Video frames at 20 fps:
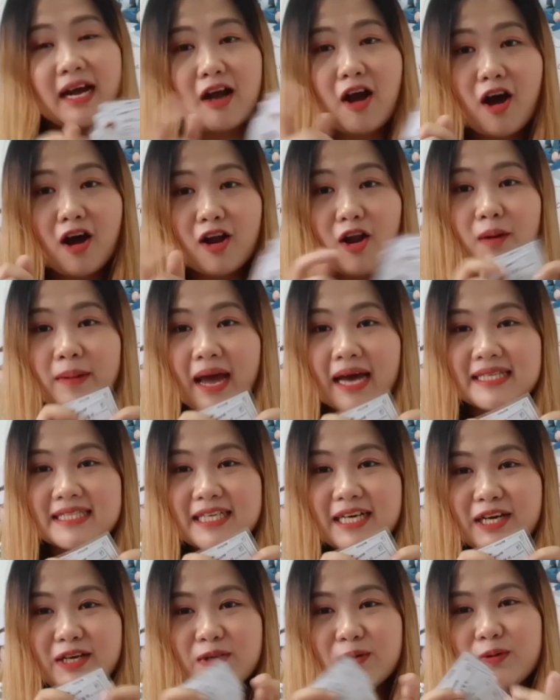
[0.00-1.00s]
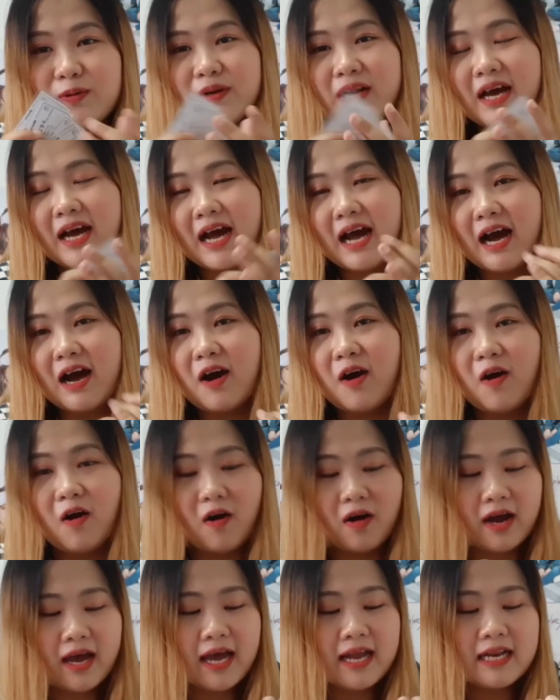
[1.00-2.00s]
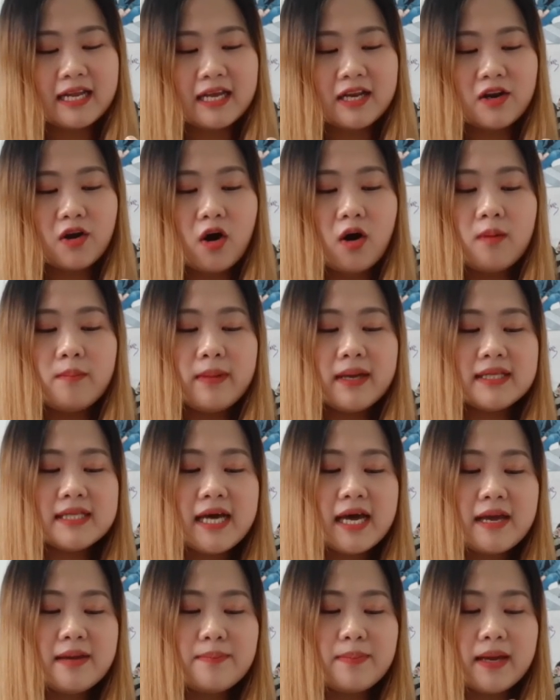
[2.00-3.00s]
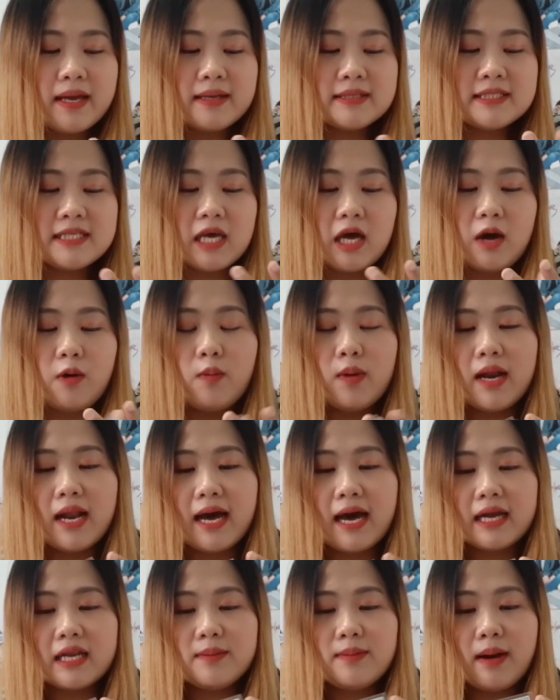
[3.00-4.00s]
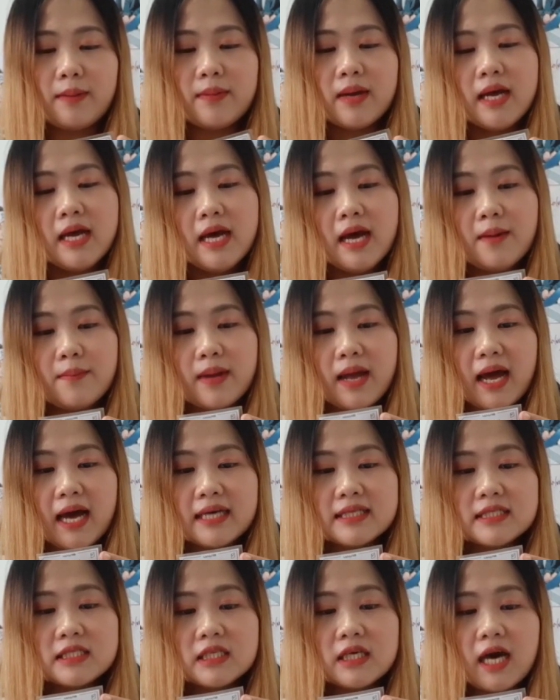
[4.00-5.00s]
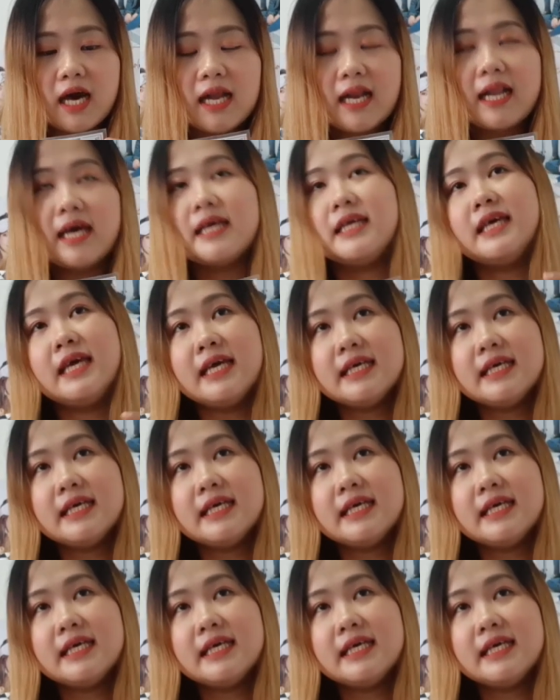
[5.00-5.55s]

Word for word: ก็ลองไปหาซื้อกันดูนะคะ ของแค่นี้เนาะไม่ได้ไปเสียเวลาที่แบบไปหาซื้ออันละ